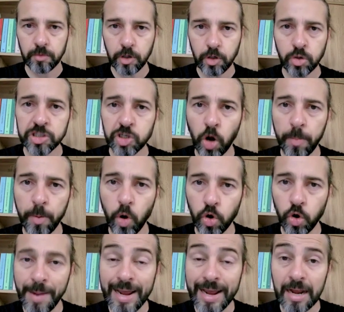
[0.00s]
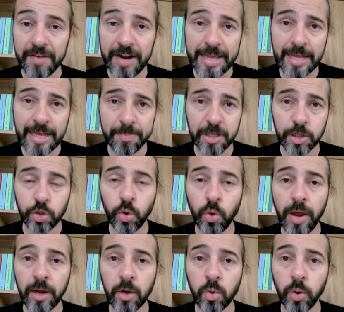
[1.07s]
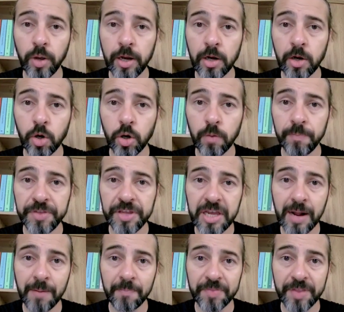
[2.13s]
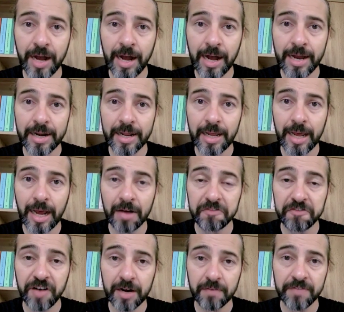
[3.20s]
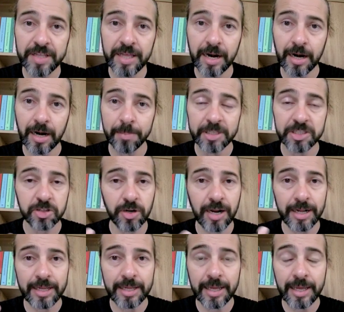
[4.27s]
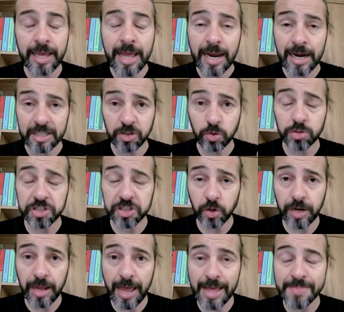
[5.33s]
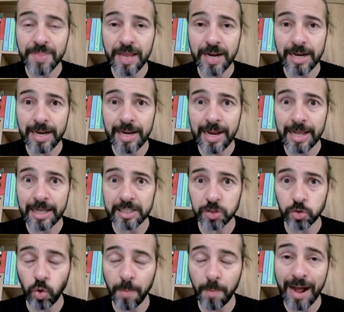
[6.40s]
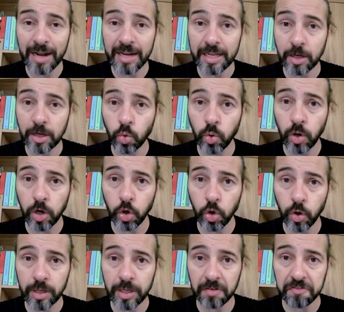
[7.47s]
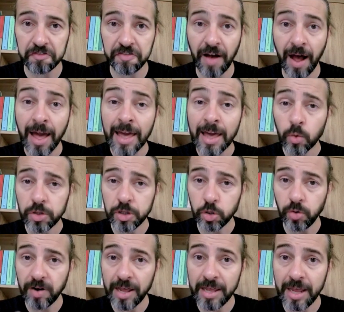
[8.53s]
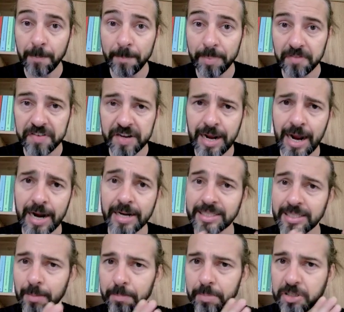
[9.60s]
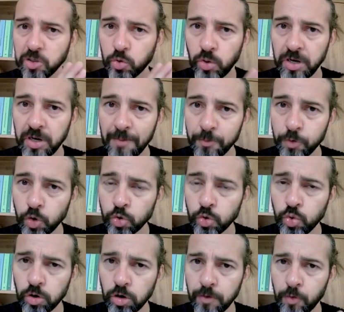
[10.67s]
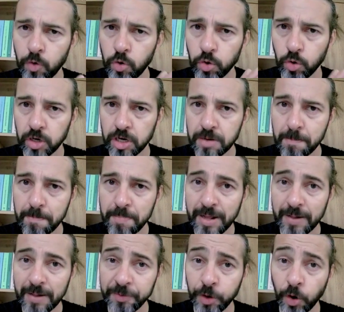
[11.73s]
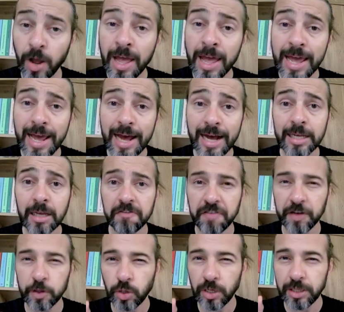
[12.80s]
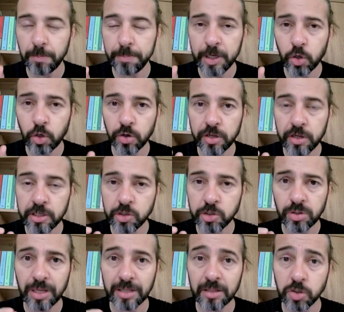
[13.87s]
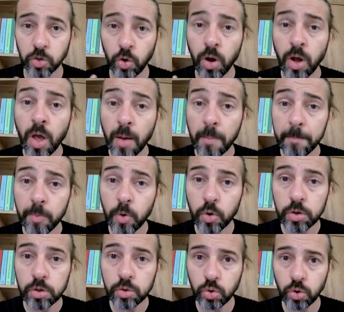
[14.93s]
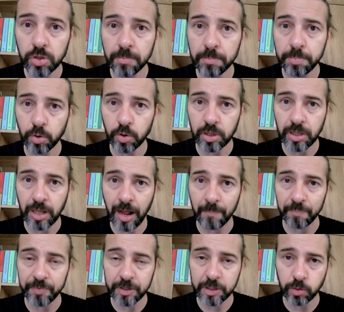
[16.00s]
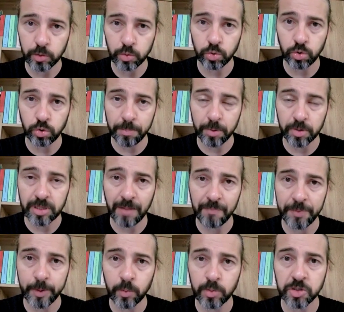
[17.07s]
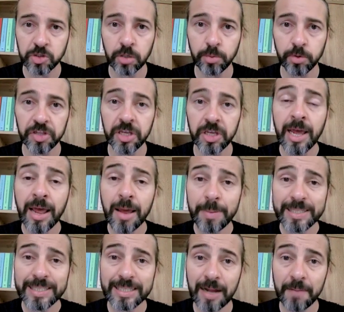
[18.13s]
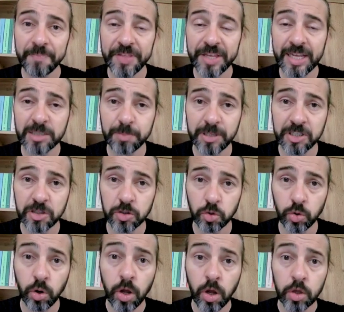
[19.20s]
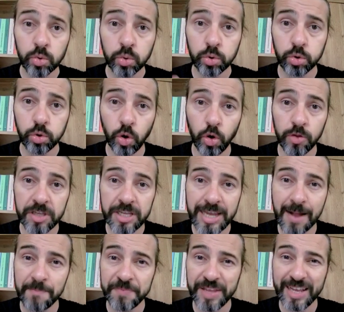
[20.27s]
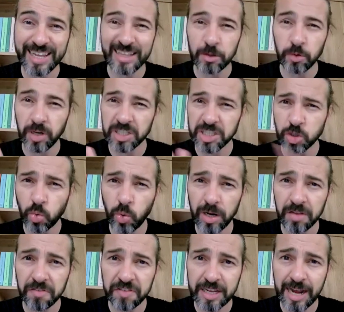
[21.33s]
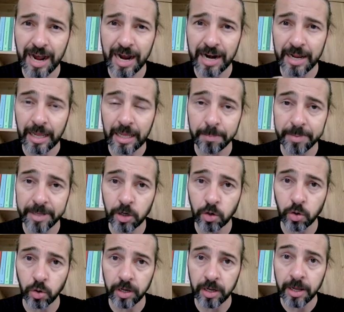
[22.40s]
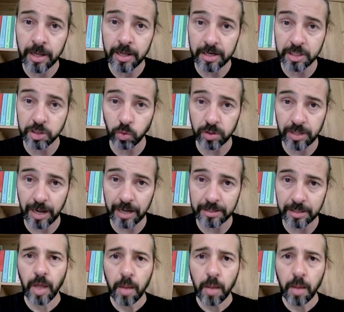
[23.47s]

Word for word: Lo scopo, ormai l'avrai capito, è quello di andare a far vedere alla persona che la soluzione è nelle sue mani, in quello che fa. Quindi dovrai amplificare, sempre sottolineando il duro lavoro, l'impegno e anche il fatto che dei piccoli risultati sono molto importanti. Soprattutto è importante per questo tipo di pazienti che spesso sono tutto o niente e che tendono a squalificare i piccoli risultati.